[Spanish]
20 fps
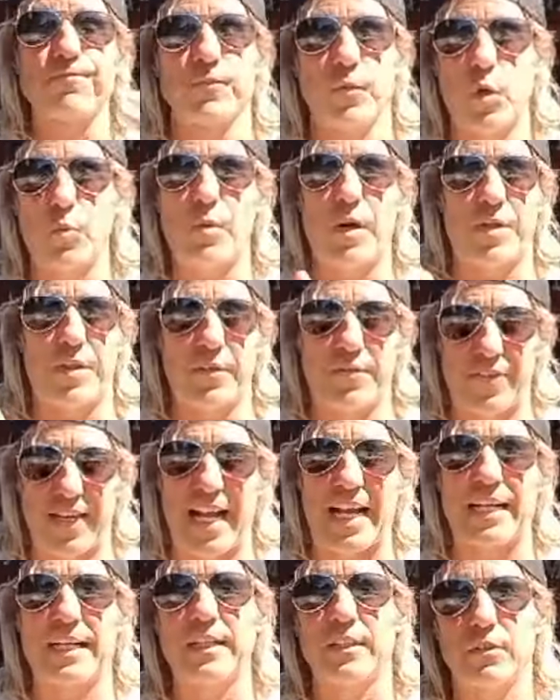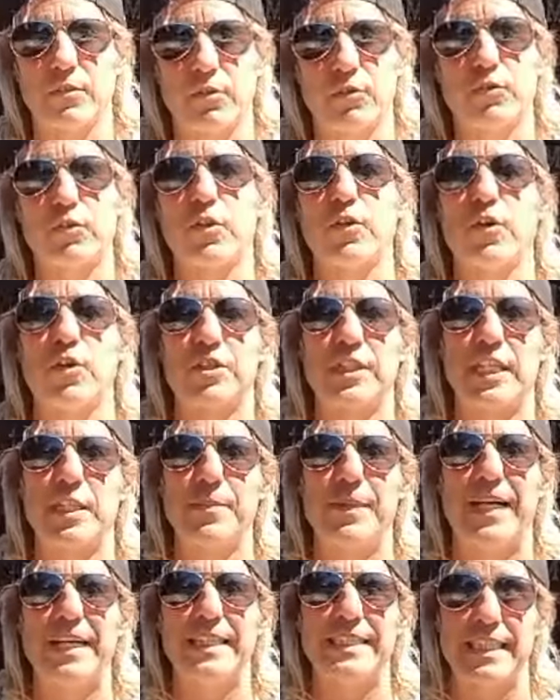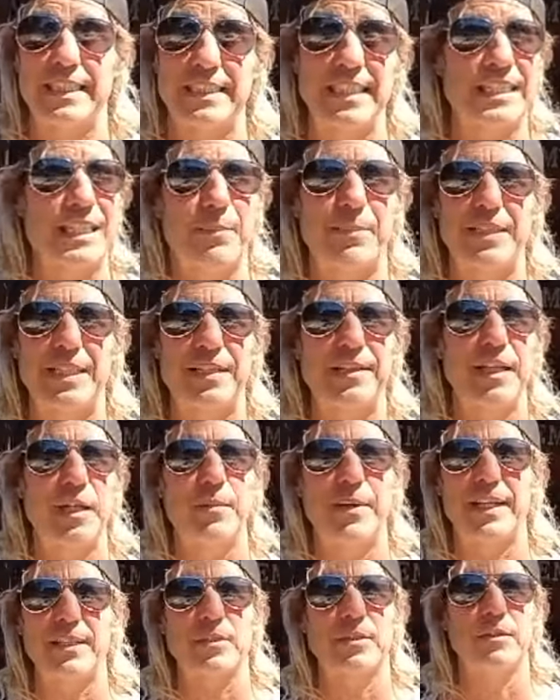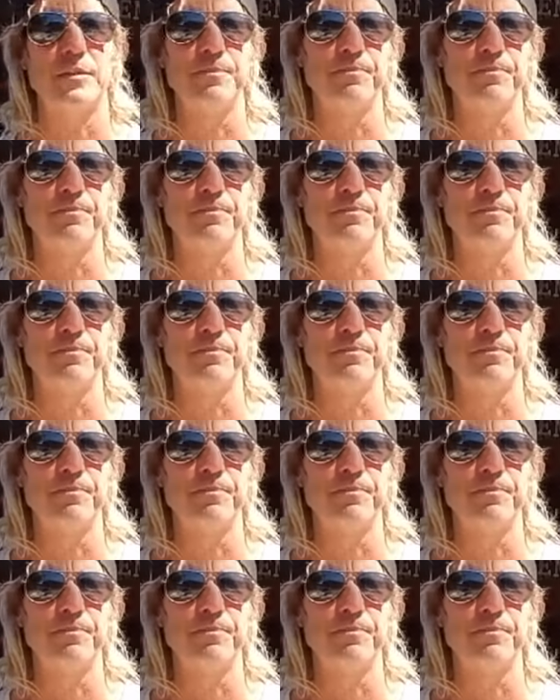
como hace Frank con todos los animales, es el capitán del barco.